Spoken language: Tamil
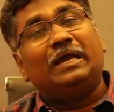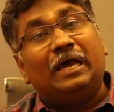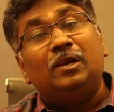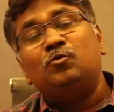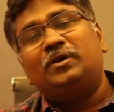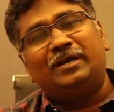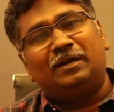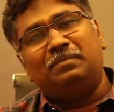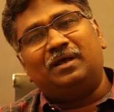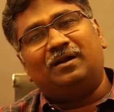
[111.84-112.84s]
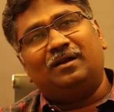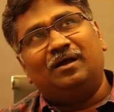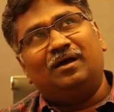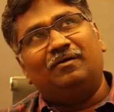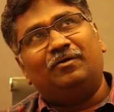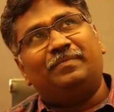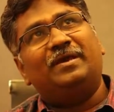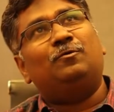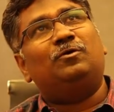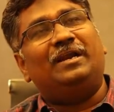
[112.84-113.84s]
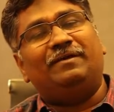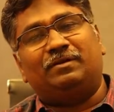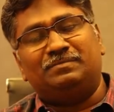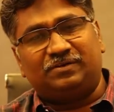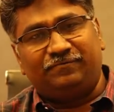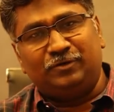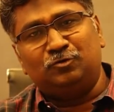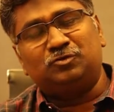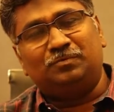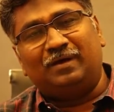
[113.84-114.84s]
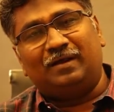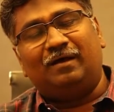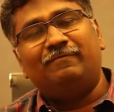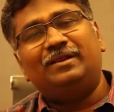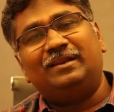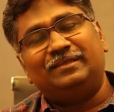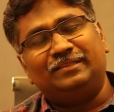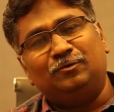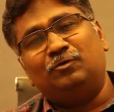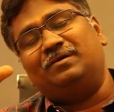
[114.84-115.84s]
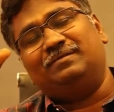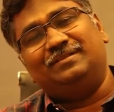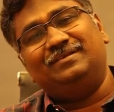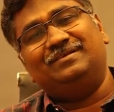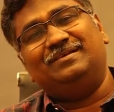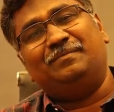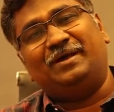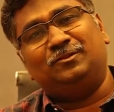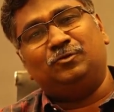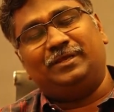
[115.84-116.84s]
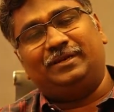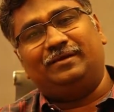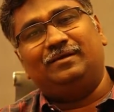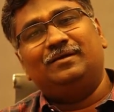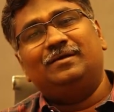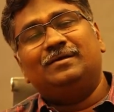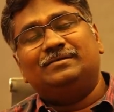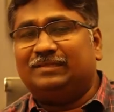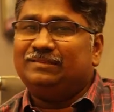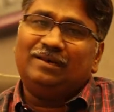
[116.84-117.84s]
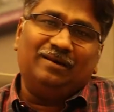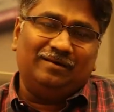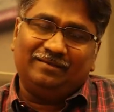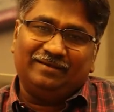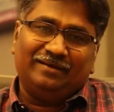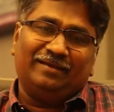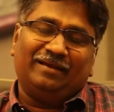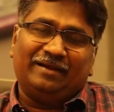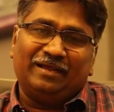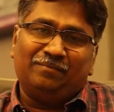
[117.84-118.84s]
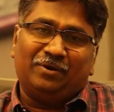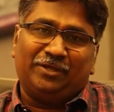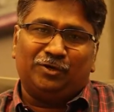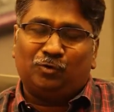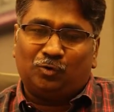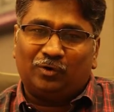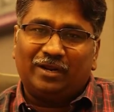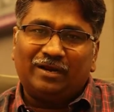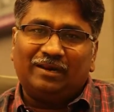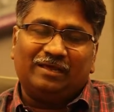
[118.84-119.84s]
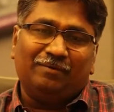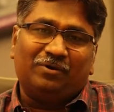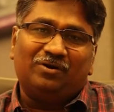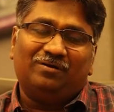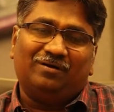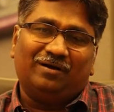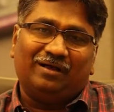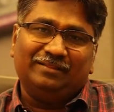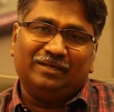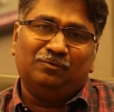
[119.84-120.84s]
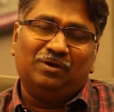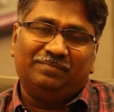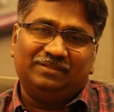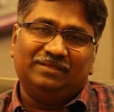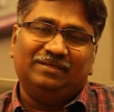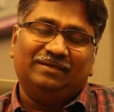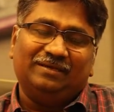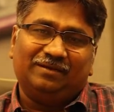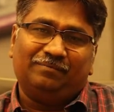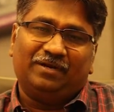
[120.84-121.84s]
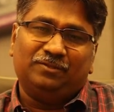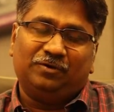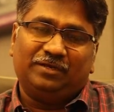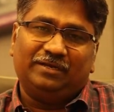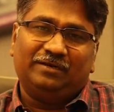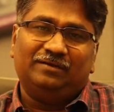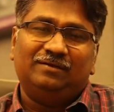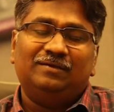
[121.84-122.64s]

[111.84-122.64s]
கல்லூரி நண்பர் ஒரு பேர் கூட நினைவிற்கு மிஸ்டர் வினோத்குமார் அவர் எனக்கு இந்த நூலை வந்து பரிந்துரைகிறார் செந்தில் இதை நீங்கள் கட்டாயம் படிக்கணும் ஒரு உரையாடலுக்கு அப்புறம் அந்த நூலை பற்றி எனக்கு பரிந்துரைகிறார்